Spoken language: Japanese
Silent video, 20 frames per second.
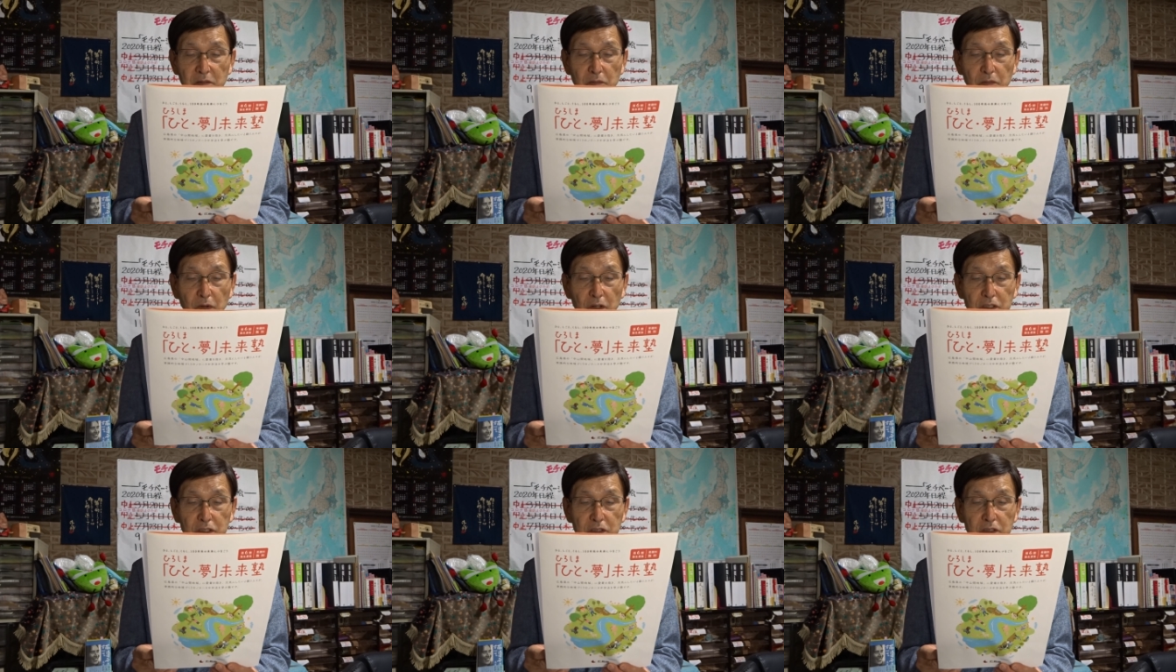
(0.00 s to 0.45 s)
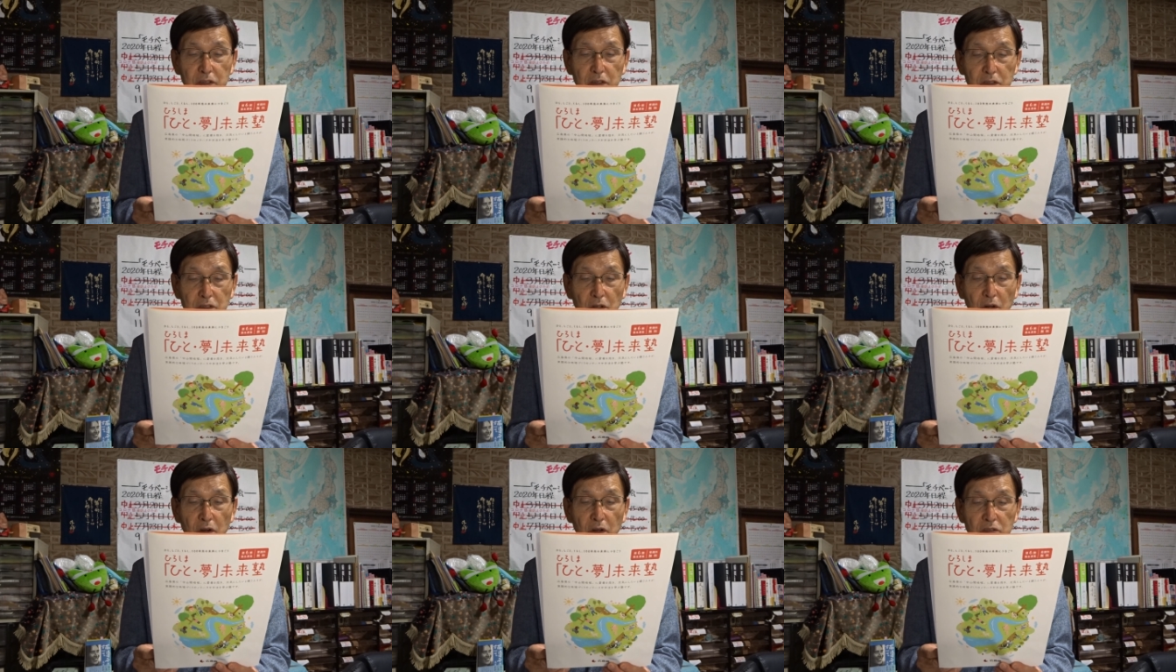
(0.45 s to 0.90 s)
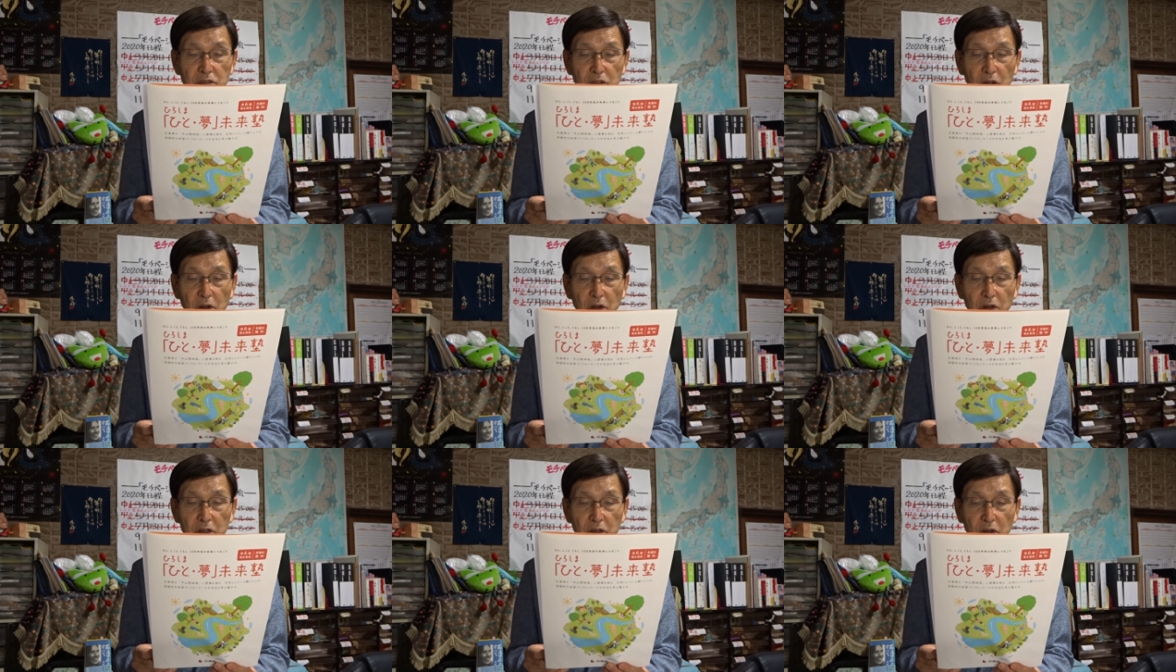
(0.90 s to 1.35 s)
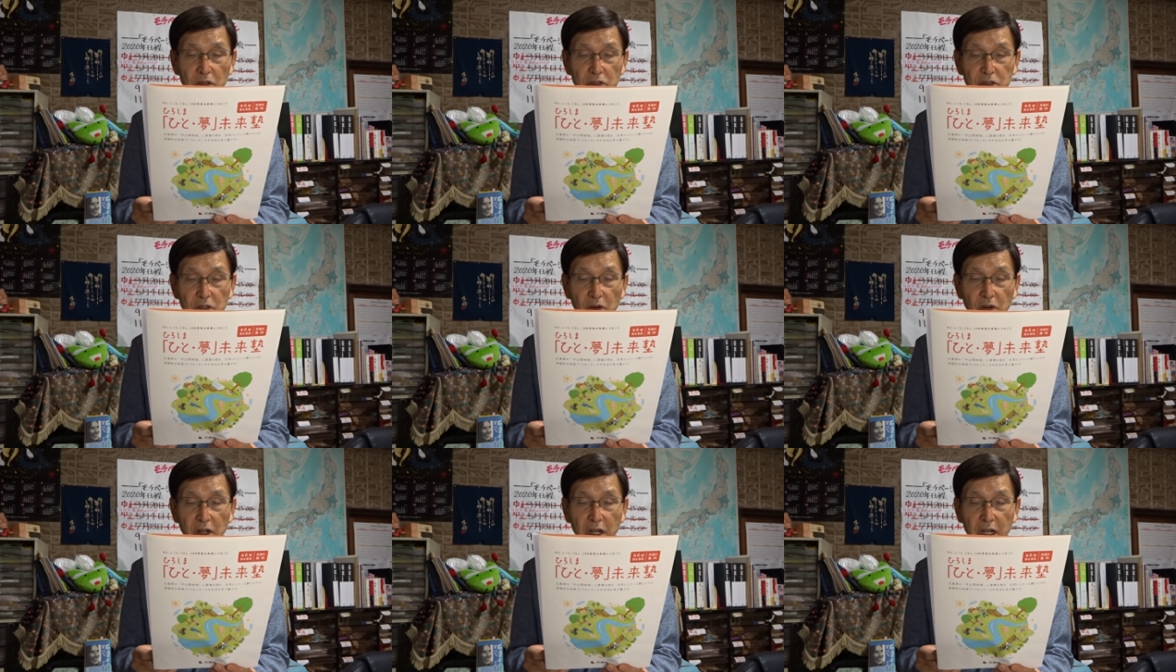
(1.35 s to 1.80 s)
募集とその後ご
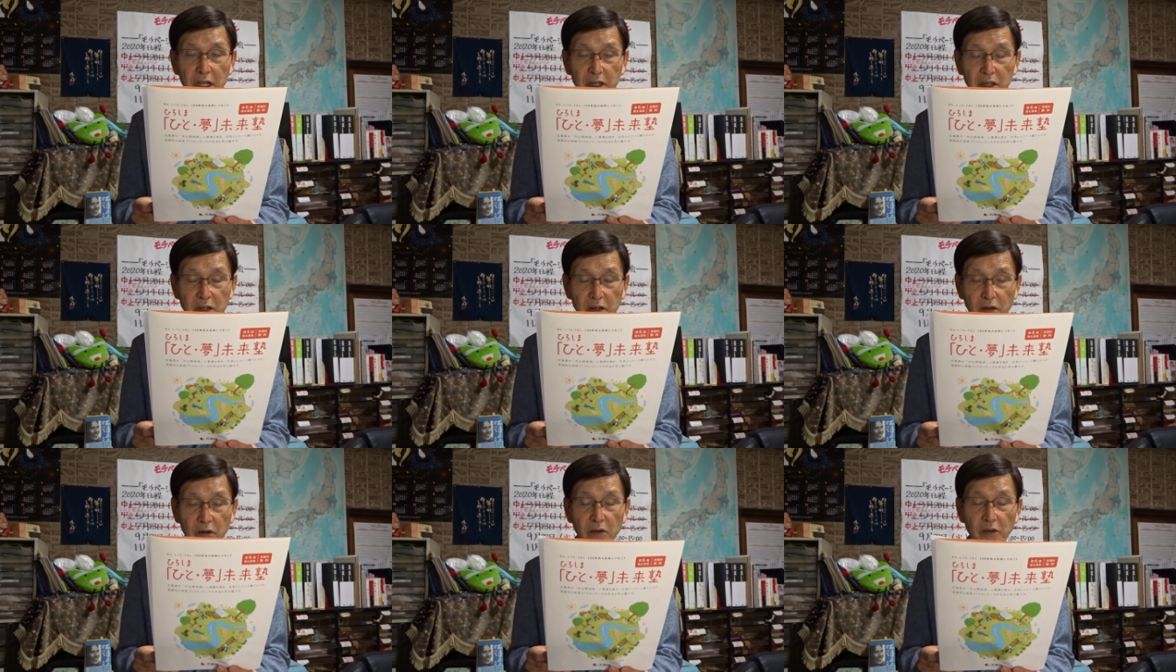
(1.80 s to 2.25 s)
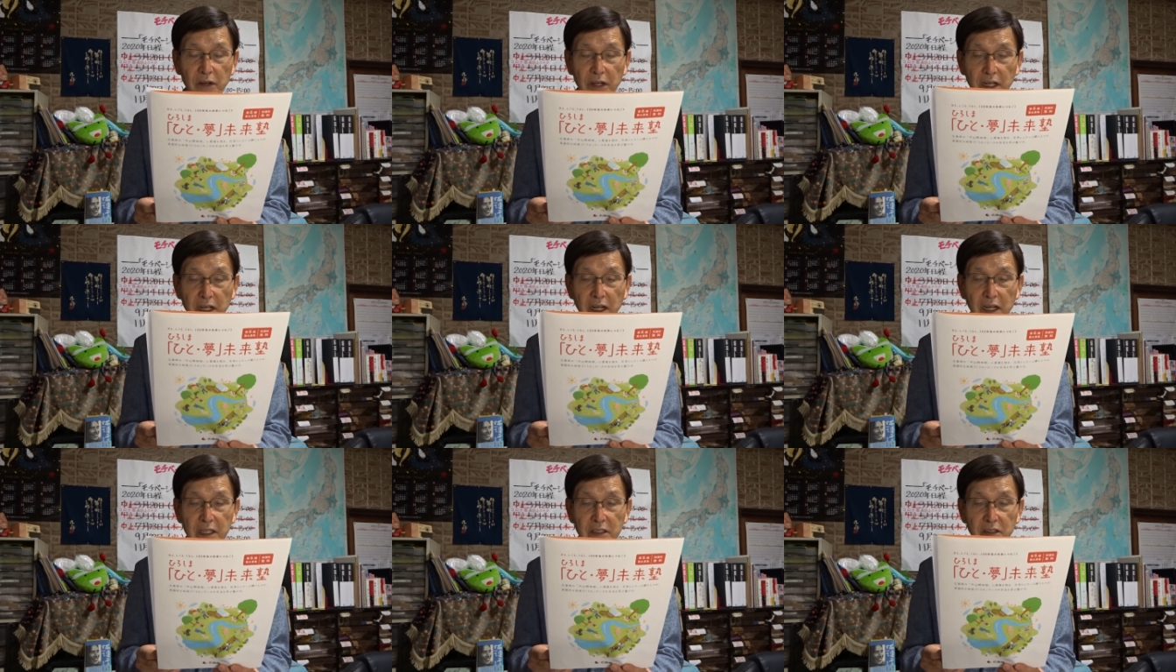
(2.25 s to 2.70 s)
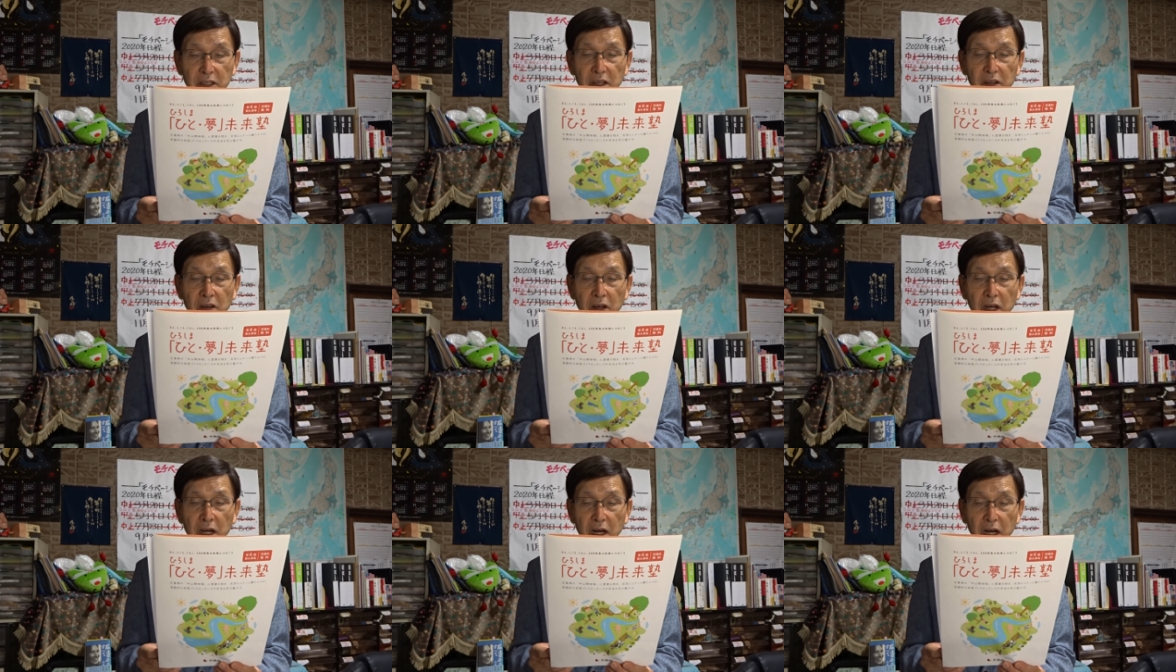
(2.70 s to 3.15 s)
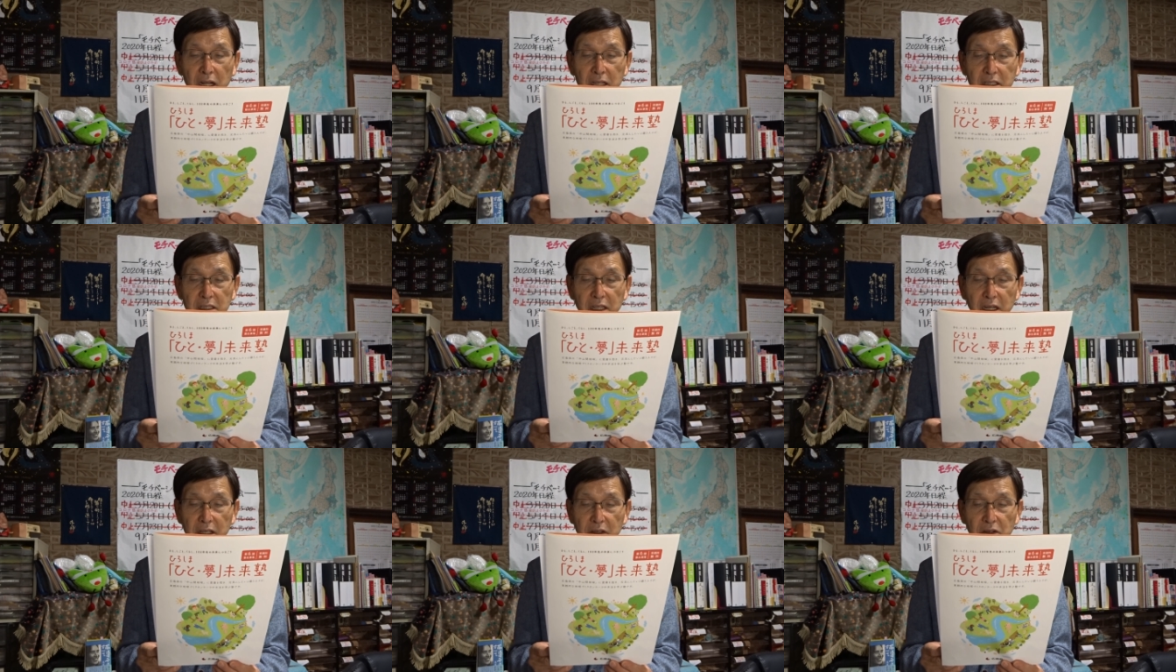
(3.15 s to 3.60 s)
紹介をお願いね。
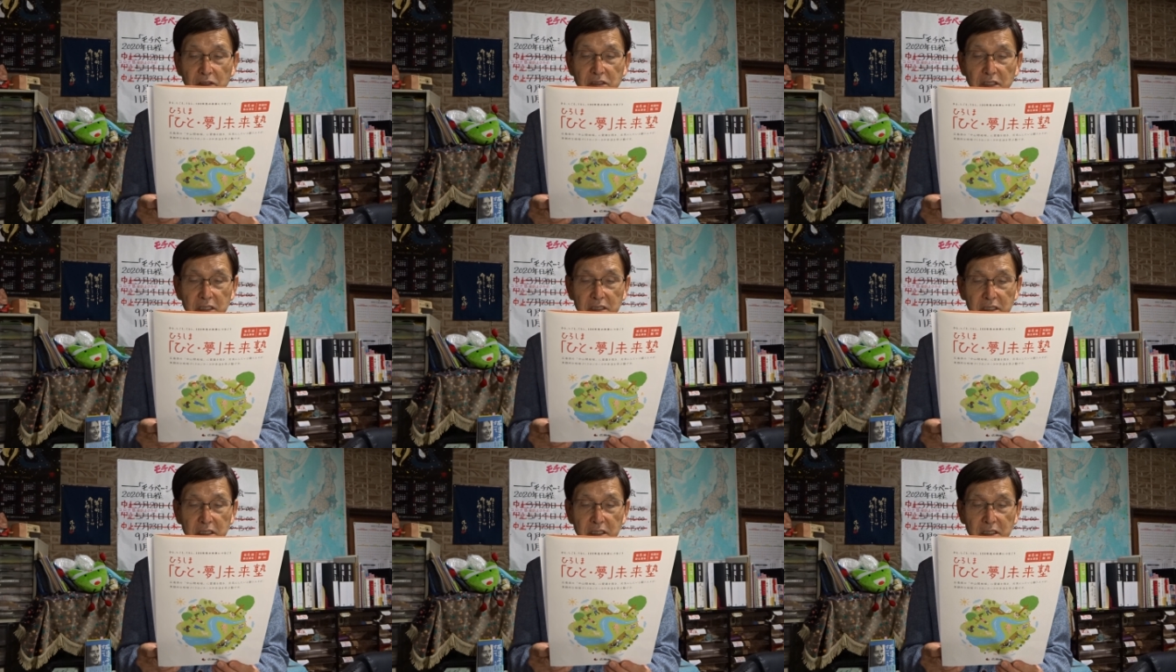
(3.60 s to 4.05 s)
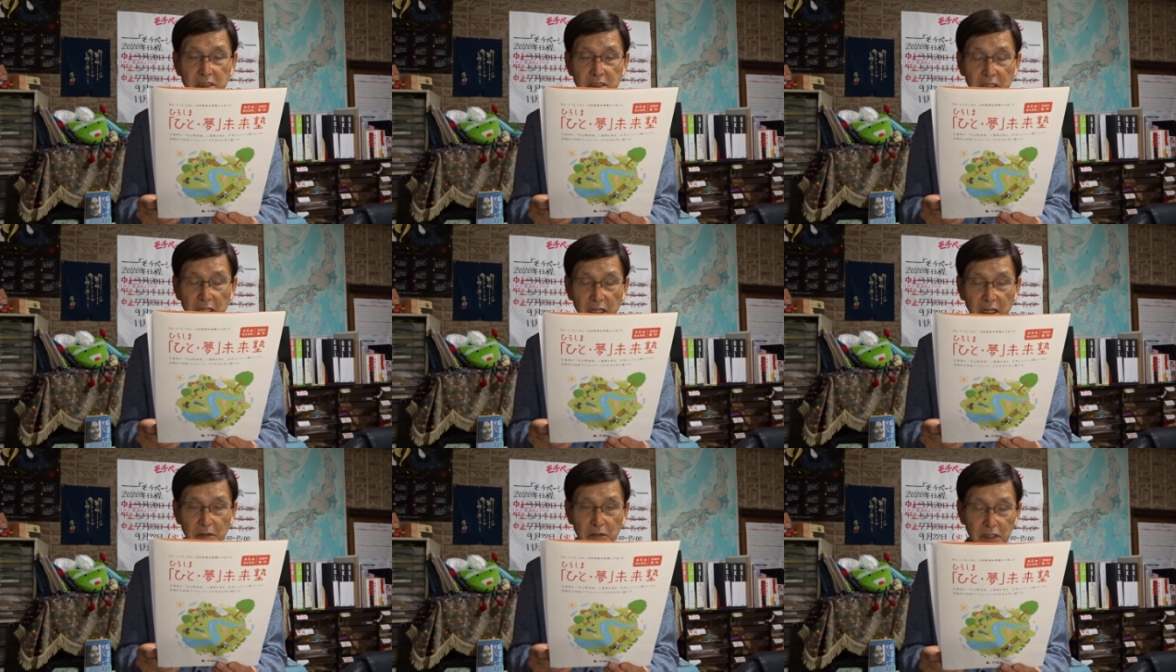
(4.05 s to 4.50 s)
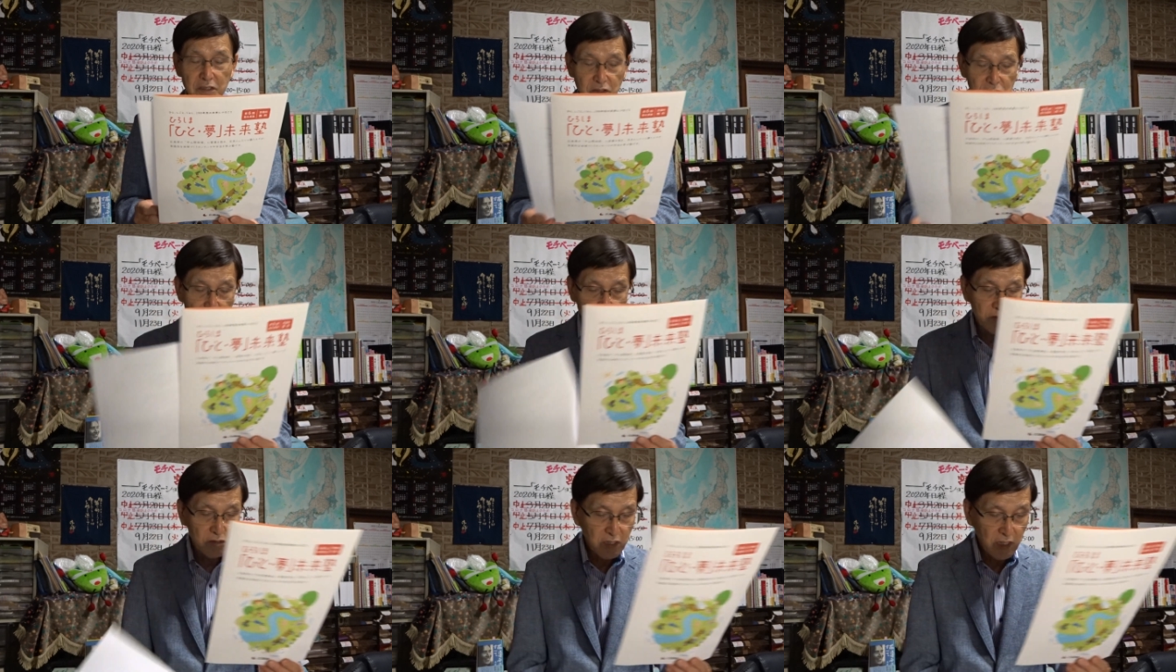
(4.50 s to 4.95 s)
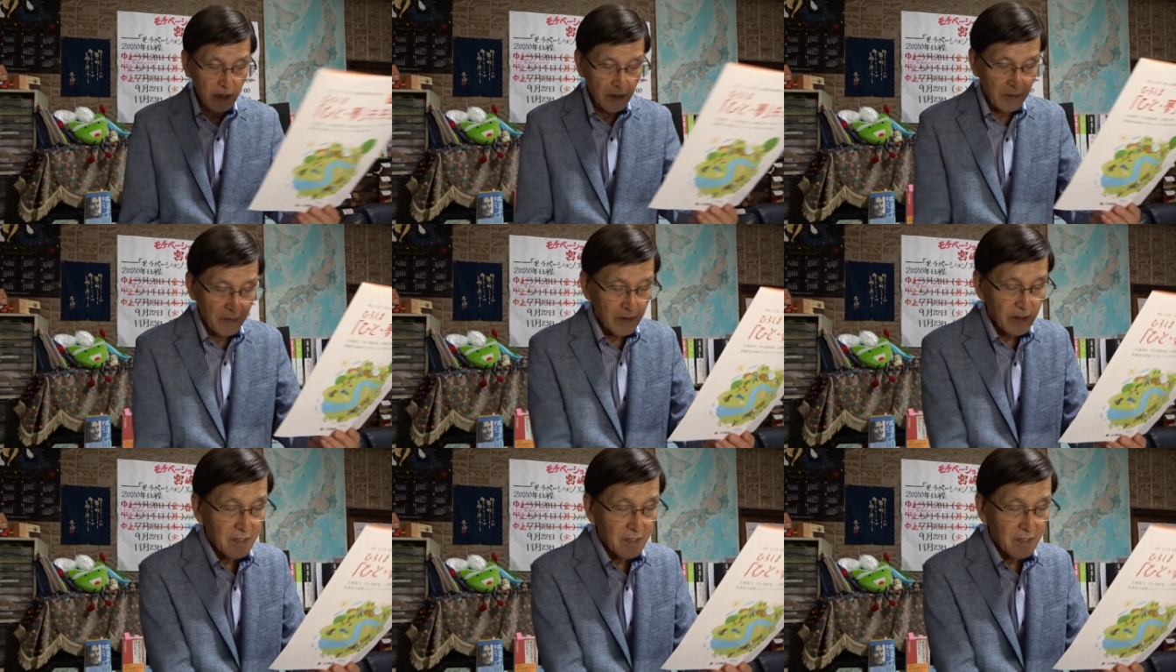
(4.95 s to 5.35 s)
案内をさせていただきますというんで、